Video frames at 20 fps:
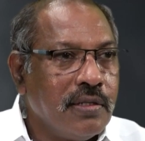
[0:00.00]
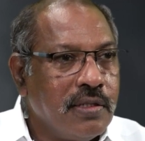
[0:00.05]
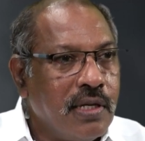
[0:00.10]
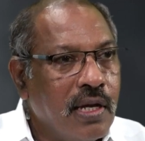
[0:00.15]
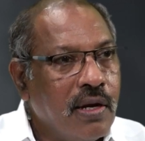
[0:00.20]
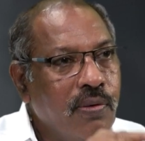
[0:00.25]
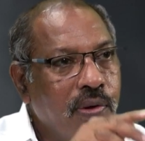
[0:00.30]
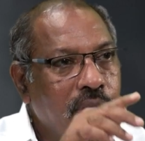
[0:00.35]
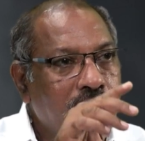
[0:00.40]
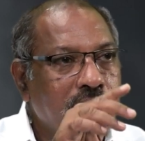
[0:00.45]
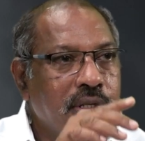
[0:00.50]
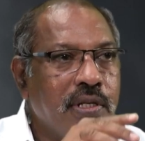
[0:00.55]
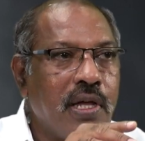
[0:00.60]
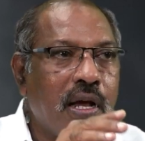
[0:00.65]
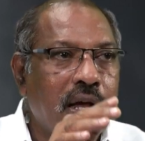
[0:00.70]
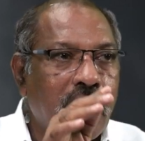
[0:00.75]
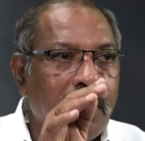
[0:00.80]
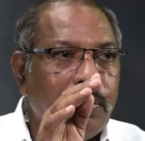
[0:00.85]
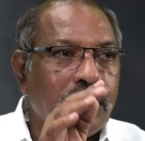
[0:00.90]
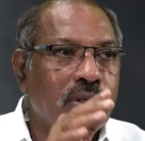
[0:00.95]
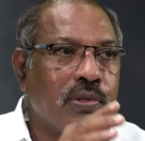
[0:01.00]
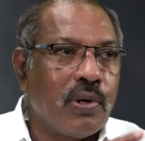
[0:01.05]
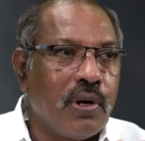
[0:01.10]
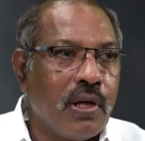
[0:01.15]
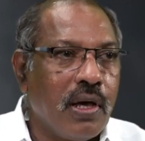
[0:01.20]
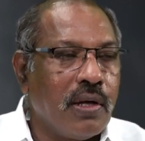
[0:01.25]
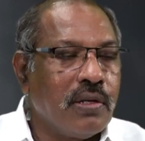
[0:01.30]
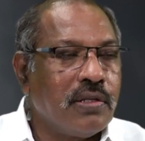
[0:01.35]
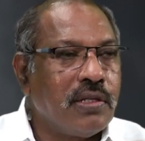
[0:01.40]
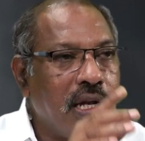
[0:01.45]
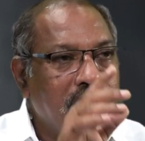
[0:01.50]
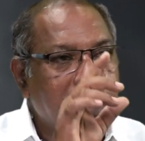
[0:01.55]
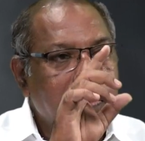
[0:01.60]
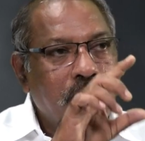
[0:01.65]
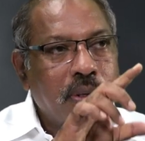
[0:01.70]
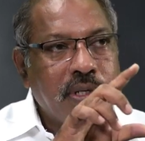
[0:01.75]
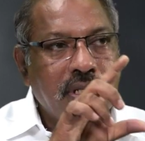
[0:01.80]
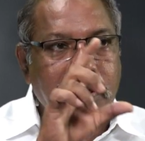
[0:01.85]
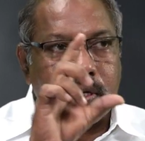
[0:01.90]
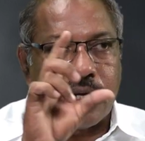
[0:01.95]
జనవరుల శాఖ మంత్రులు గారు చాలా
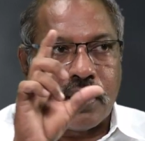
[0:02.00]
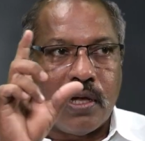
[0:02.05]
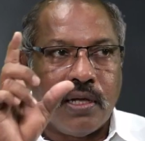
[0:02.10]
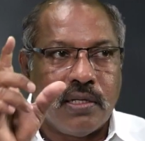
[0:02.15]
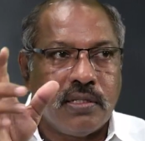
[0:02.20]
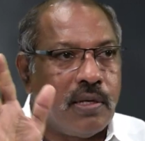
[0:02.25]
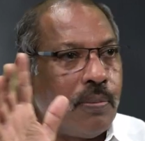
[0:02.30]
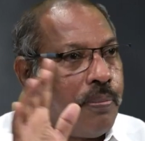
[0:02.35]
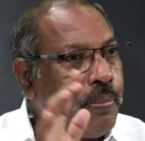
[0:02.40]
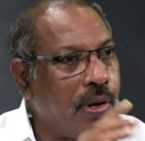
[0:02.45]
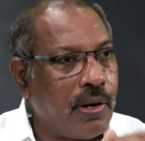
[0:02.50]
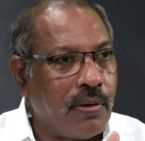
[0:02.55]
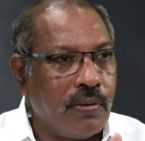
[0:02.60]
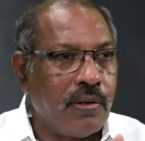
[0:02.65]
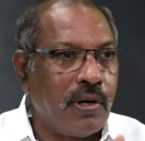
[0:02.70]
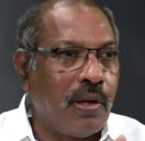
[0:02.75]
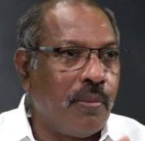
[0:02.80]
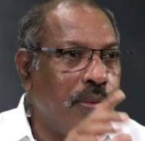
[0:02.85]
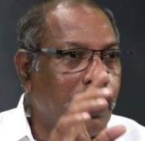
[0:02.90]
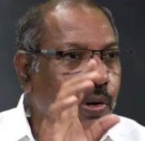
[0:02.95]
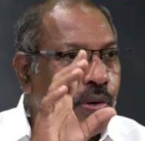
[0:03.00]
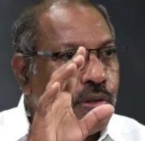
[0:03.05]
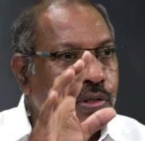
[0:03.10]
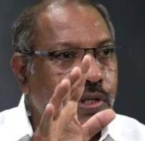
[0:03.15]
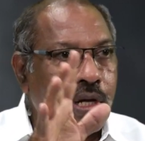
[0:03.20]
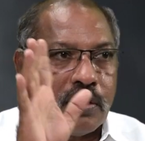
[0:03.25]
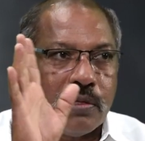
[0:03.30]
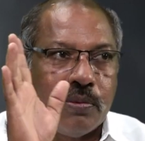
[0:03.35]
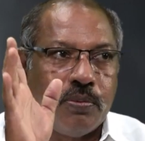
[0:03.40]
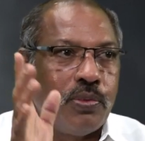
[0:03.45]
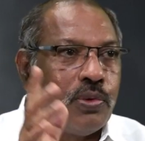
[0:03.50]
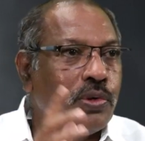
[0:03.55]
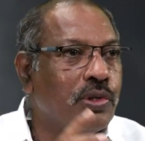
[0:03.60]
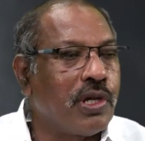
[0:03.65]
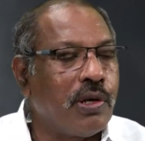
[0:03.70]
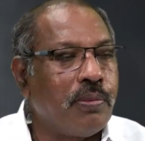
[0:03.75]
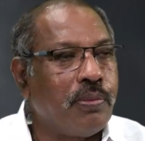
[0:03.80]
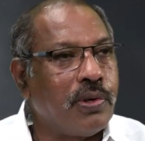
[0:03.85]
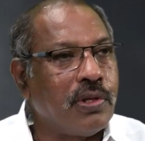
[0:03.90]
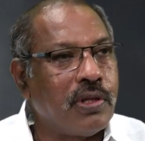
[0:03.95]
స్పష్టంగా చెప్పారు డెబ్బై రెండు శాతం
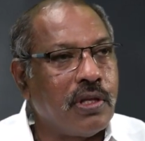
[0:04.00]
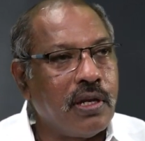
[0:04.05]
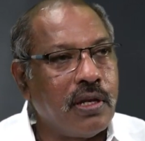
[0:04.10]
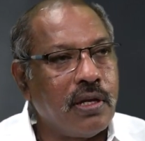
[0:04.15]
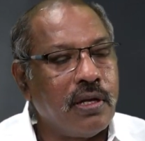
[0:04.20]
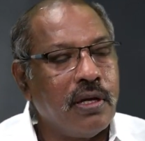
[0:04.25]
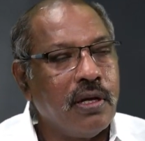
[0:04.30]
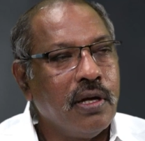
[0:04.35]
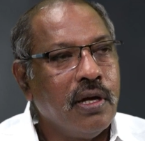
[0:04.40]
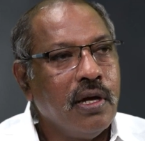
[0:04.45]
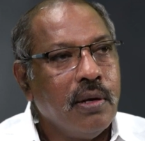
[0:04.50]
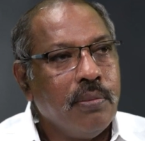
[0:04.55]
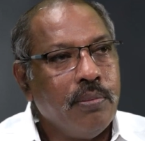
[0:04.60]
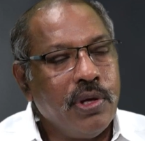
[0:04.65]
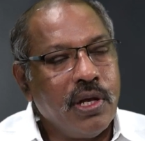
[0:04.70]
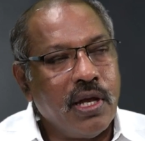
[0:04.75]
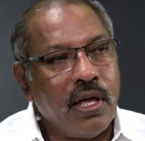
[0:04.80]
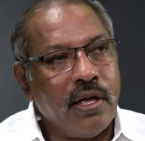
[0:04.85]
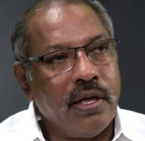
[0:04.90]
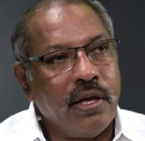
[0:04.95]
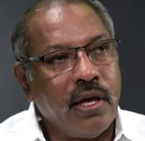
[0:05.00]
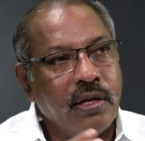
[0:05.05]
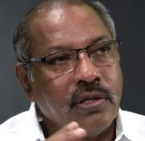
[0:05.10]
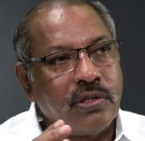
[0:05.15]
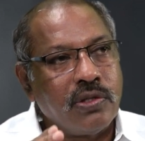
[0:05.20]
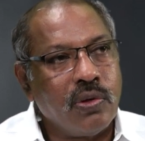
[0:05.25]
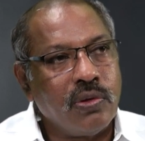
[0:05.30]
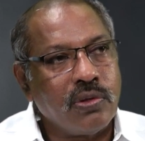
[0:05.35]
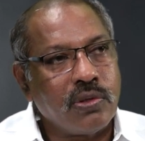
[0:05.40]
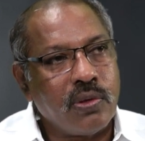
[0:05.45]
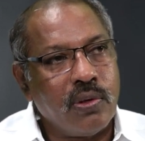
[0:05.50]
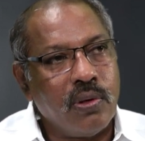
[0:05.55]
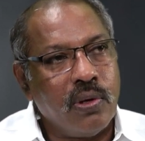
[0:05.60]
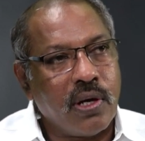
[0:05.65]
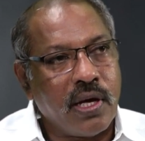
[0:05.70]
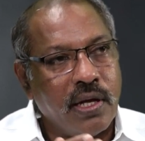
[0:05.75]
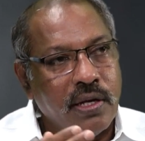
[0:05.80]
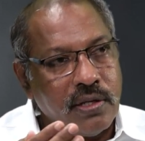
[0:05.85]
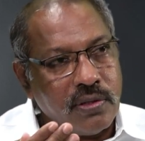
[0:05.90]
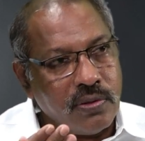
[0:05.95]
పూర్తయిపోయిందని మీరు ఈ ఐదు సంవత్సరంలో
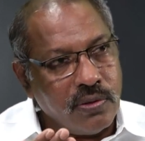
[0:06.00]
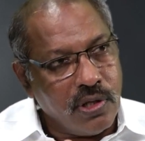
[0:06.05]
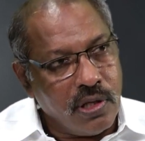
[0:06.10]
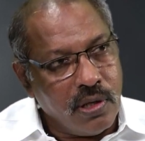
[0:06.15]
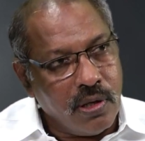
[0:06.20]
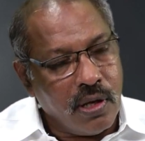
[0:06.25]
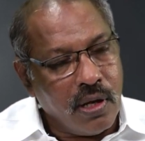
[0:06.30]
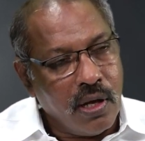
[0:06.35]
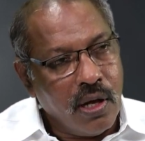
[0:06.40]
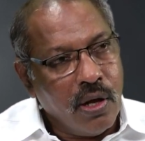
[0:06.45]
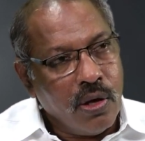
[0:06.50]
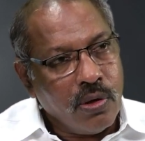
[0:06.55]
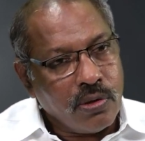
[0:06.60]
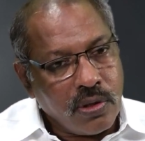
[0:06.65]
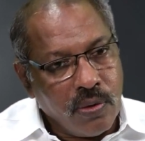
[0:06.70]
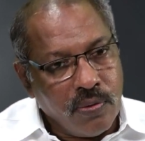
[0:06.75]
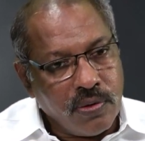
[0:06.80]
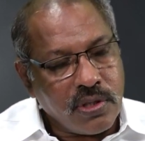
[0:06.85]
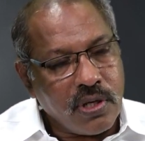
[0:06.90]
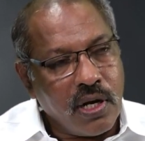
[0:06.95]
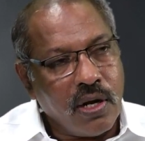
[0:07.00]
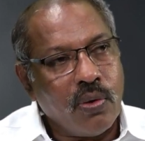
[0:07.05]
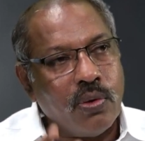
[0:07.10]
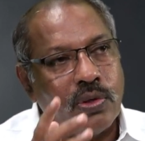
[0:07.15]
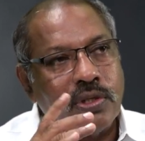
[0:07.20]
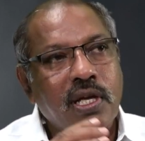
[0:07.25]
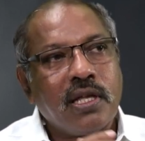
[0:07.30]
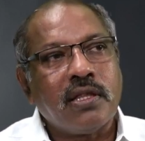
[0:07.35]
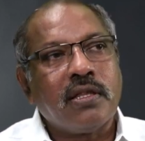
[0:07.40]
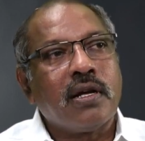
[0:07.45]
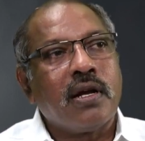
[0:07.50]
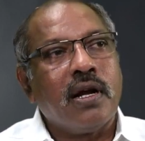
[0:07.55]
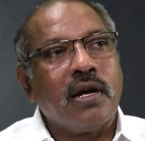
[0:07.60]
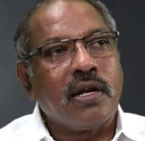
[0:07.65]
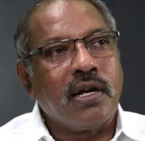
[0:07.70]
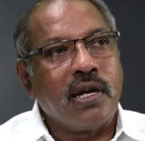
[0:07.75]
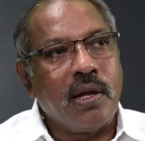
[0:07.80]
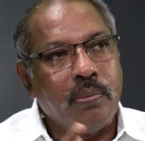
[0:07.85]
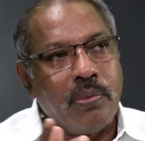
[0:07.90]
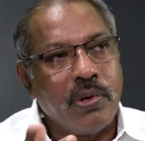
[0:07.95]
కనీసం సంవత్సరానికి ఒక శాతం
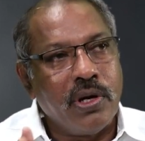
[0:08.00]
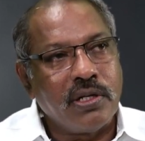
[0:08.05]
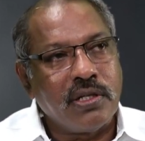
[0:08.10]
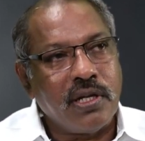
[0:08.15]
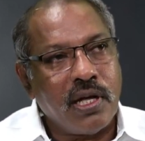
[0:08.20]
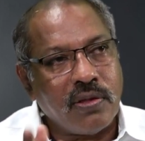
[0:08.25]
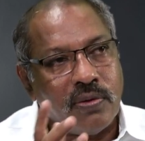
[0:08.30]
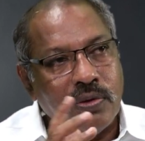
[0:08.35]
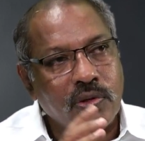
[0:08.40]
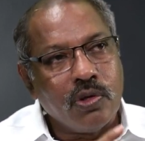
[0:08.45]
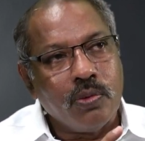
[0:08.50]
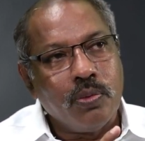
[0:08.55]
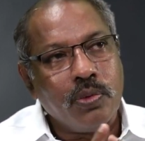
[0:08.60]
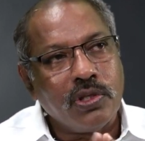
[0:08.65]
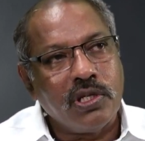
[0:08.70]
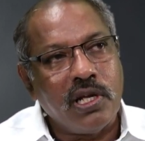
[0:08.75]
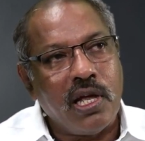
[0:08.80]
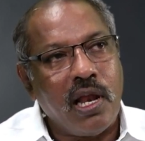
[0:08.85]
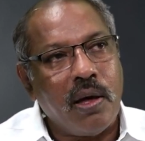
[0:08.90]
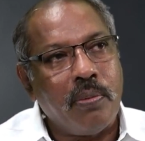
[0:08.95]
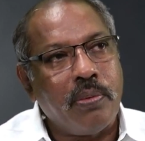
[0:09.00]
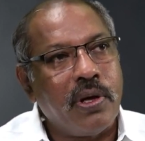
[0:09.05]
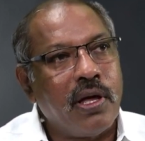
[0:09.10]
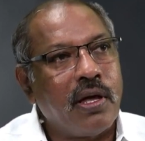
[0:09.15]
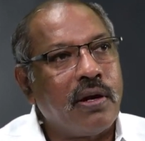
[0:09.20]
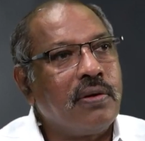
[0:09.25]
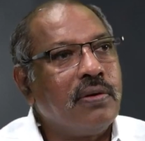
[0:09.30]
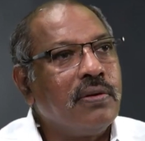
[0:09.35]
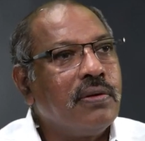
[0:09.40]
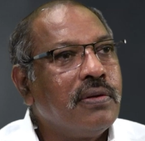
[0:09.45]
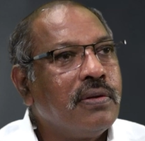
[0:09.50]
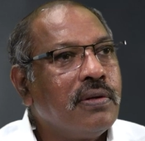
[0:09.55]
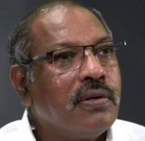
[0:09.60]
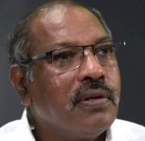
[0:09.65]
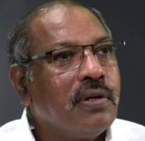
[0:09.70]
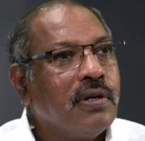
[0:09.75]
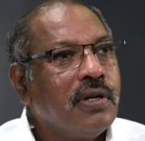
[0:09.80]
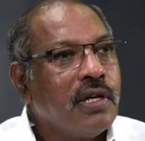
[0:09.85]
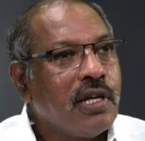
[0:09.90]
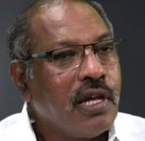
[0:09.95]
కాడికి డెబ్బై ఏడు శాతం ఎందుకు పూర్తి చేయలేకపోయారు
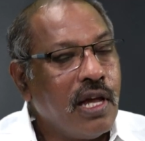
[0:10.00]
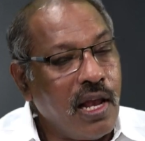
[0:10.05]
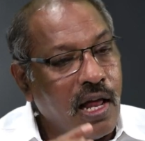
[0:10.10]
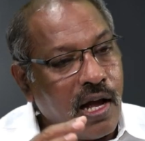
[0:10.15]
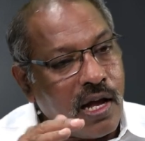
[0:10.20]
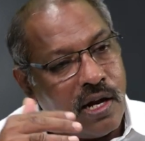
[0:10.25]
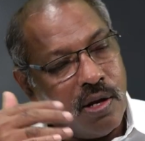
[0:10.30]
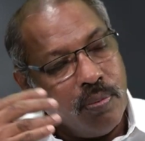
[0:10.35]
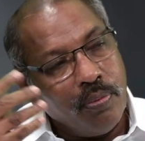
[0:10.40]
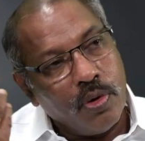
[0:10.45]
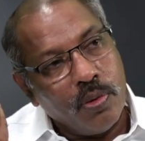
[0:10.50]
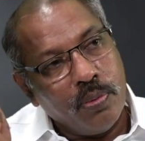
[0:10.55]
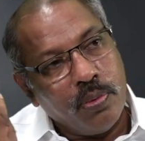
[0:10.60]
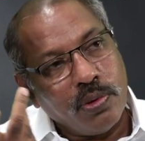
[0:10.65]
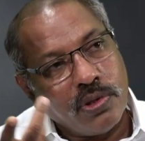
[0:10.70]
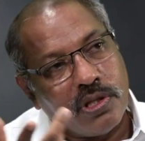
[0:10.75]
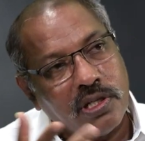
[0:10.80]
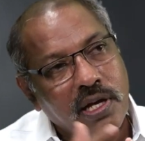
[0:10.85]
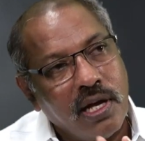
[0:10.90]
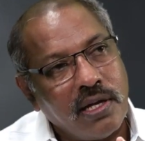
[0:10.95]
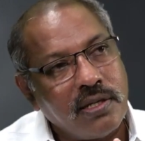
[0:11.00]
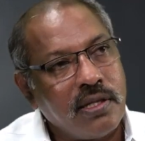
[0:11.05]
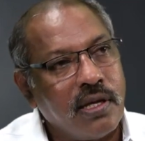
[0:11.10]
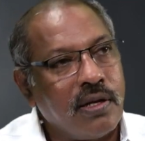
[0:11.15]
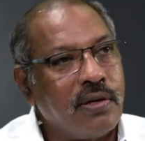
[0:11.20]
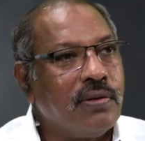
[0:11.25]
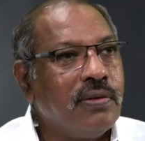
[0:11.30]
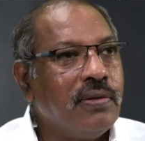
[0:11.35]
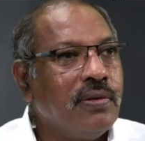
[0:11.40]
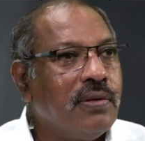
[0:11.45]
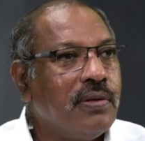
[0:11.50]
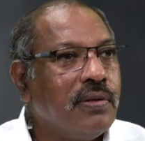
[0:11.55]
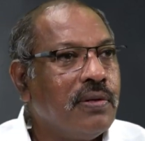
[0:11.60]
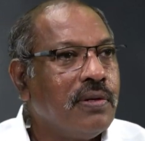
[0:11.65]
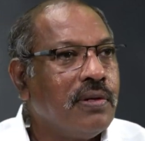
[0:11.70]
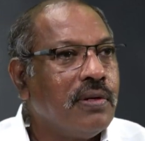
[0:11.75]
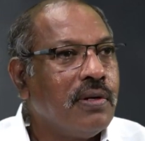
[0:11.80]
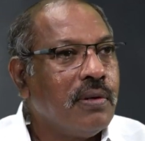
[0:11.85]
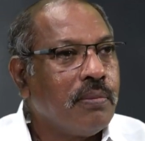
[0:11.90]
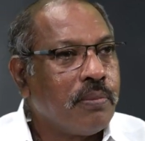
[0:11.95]
ఈ లెక్కన ఎప్పుడు పూర్తి చేస్తారు
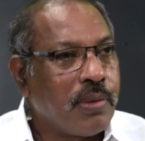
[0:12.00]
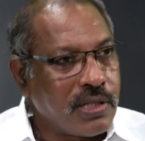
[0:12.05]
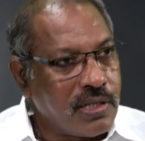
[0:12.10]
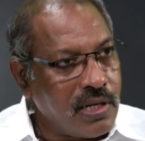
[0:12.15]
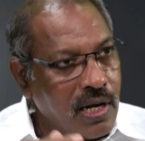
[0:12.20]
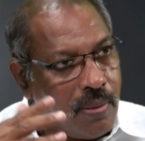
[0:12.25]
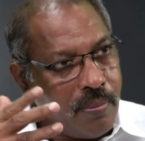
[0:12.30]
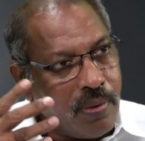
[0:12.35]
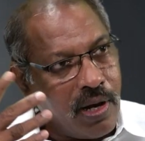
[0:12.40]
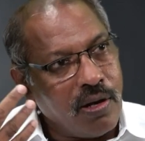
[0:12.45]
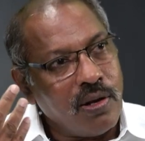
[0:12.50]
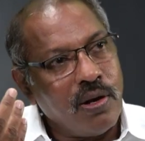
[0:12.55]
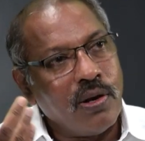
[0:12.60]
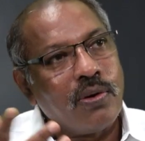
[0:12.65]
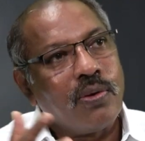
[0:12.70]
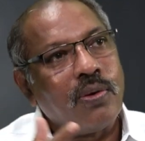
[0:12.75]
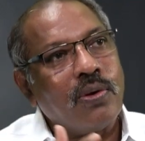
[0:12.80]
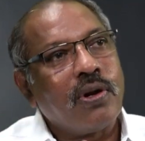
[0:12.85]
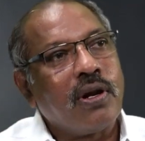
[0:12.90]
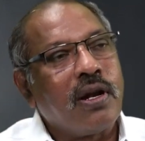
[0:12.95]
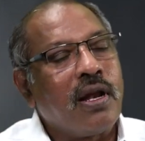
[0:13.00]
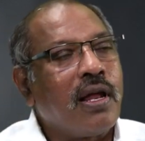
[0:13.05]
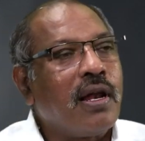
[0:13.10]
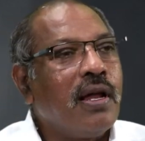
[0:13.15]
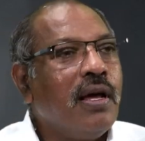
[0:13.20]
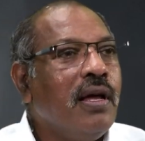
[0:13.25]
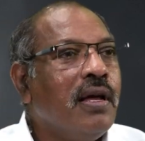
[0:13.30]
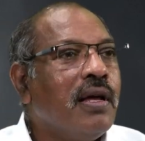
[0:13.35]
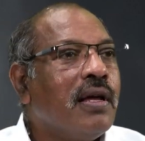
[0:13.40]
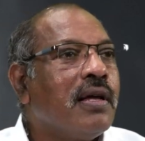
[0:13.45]
ప్రజలు అమాయకులు అనుకుంటున్నారా